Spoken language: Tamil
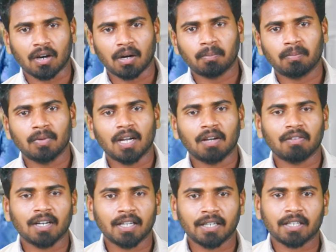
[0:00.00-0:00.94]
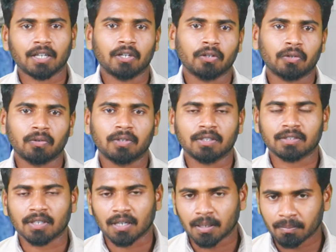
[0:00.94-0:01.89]
டாப் லெவலில் இருக்கிற
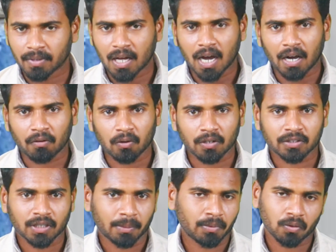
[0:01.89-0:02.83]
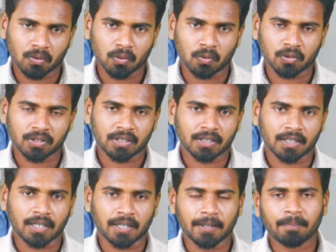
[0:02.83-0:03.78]
ரிக்யூட்டர்ஸ் எல்லாம் அவங்களோட ஜாபை உங்களுக்கு
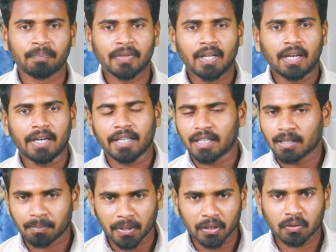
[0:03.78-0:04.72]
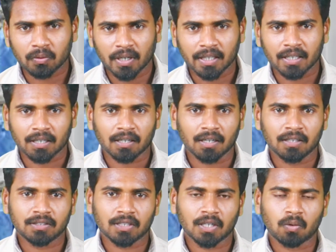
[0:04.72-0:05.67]
கொடுத்துட்ருக்காங்க நீங்கள் படிக்கணும்னு நினைக்கிற
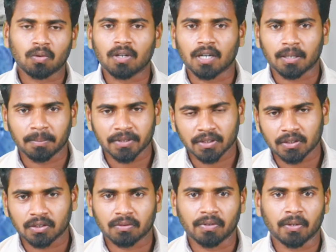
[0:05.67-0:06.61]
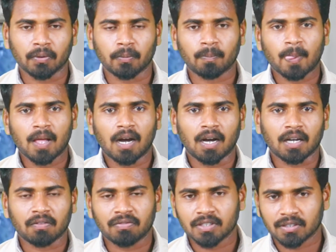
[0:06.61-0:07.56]
காலேஜில் உங்களுக்கு அட்மிஷன்ஸ் வேணும்
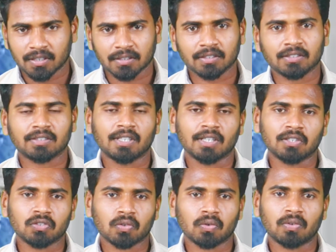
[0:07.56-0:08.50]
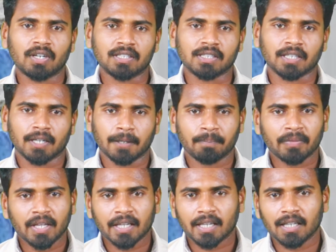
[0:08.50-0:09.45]
அங்கே ஃபீஸ் ஸ்ட்ரக்சர்ஸ் தெரிஞ்சுக்கணும்னு நினச்சிங்கன்னா
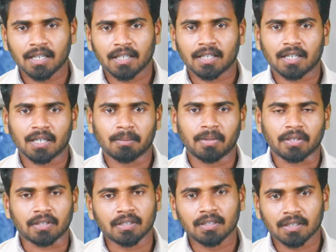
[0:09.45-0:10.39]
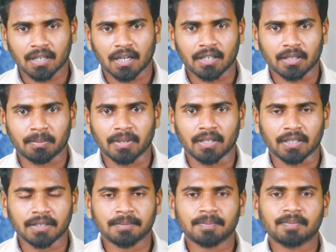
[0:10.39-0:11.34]
கீழே இருக்கிற நம்பருக்கு காண்டாக்ட்
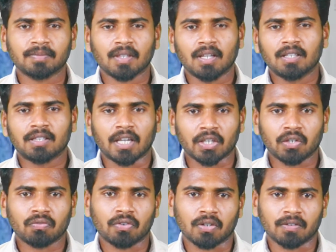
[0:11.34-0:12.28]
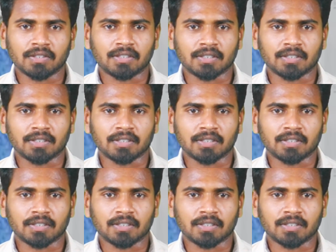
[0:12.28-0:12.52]
பண்ணுங்கள் தேங்க்யூ ஃபார்